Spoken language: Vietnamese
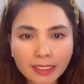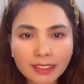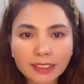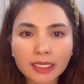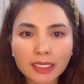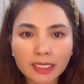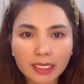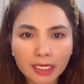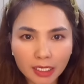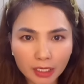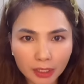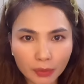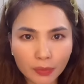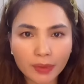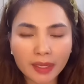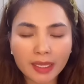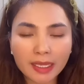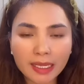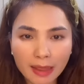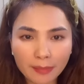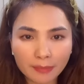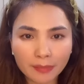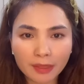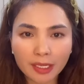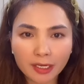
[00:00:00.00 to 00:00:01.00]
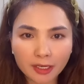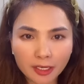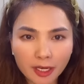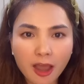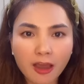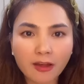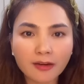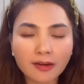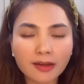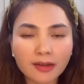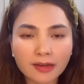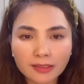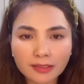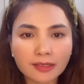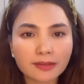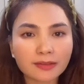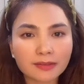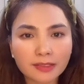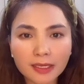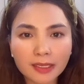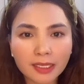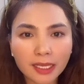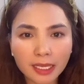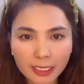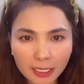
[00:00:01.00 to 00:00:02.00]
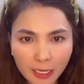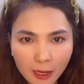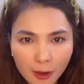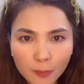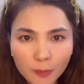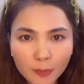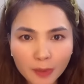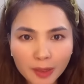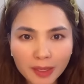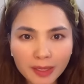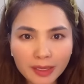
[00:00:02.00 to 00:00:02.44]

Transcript: thì liệu cái cam kết đó nó có thực thi hay không?